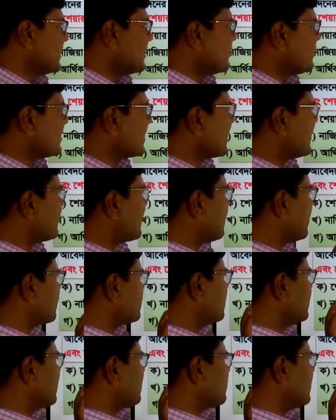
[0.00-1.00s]
এই অঙ্কে আমরা
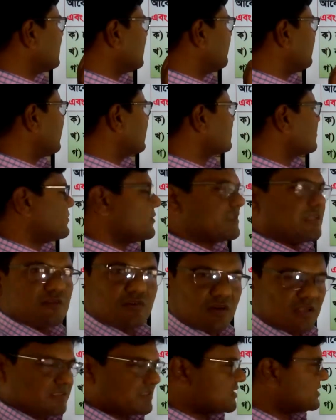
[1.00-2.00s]
প্রথমে ক নম্বরে
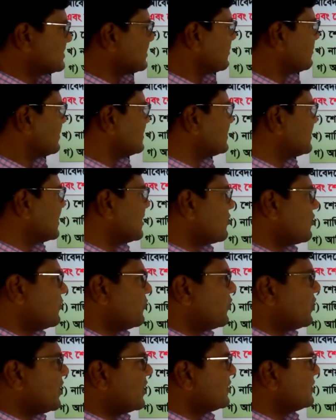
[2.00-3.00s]
সমাধান করার চেষ্টা করি শেয়ার
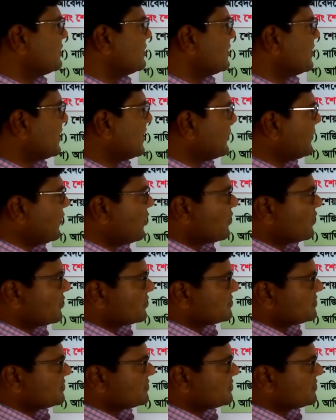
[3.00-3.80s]
অবহার এবং